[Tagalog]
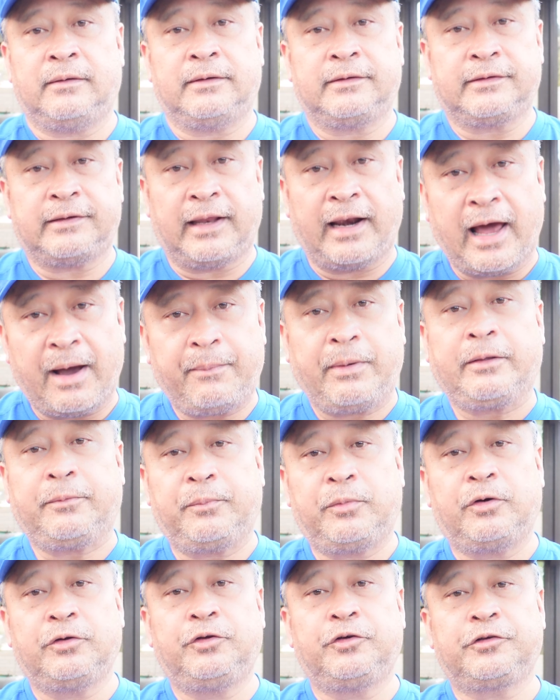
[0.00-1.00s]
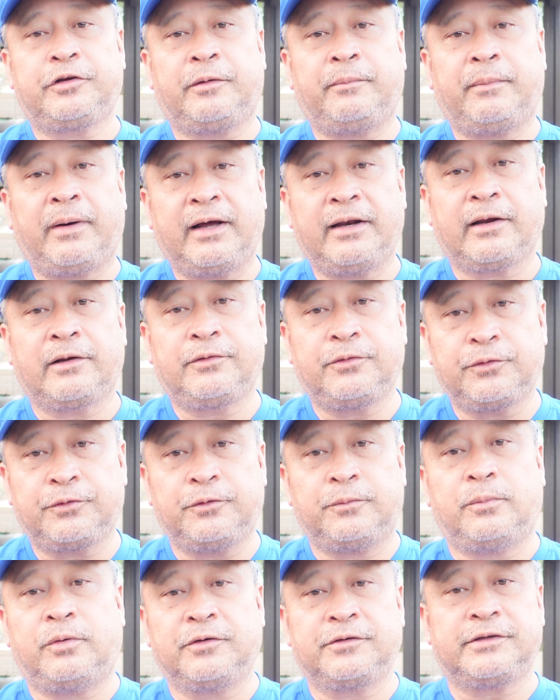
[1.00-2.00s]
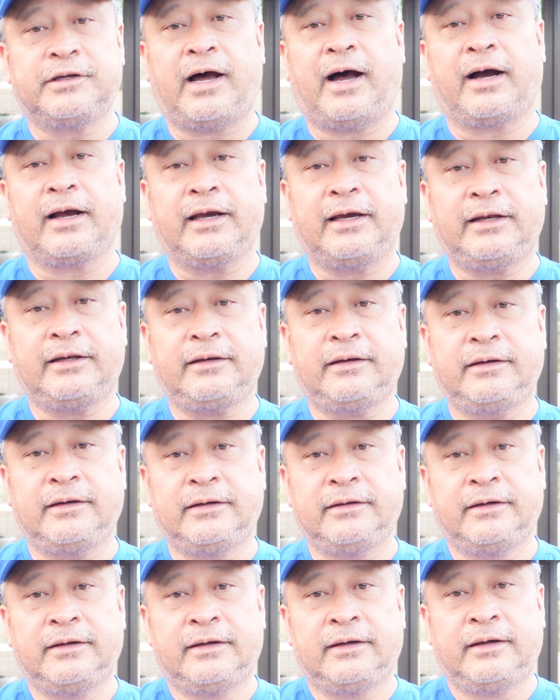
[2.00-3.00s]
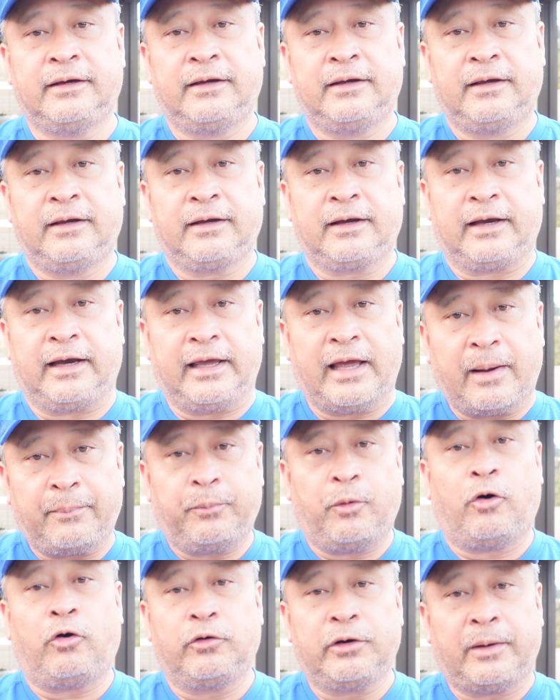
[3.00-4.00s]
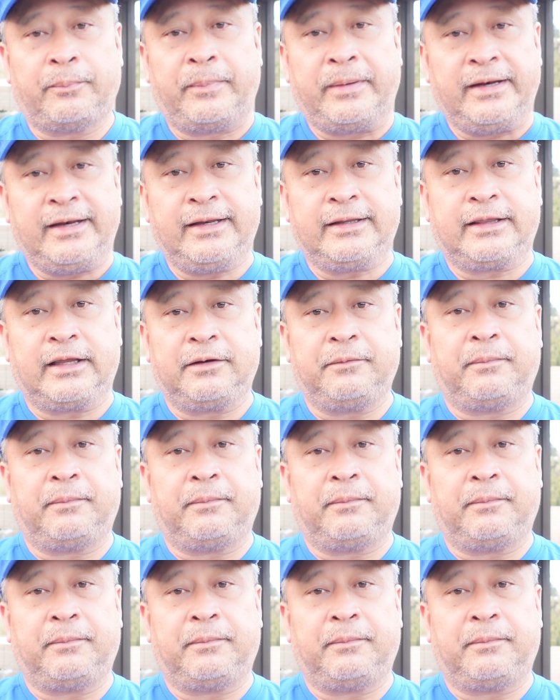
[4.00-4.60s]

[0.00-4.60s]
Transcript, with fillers: Salamat po doon sa mga nagsusumbong sa akin kaya po ako napilitan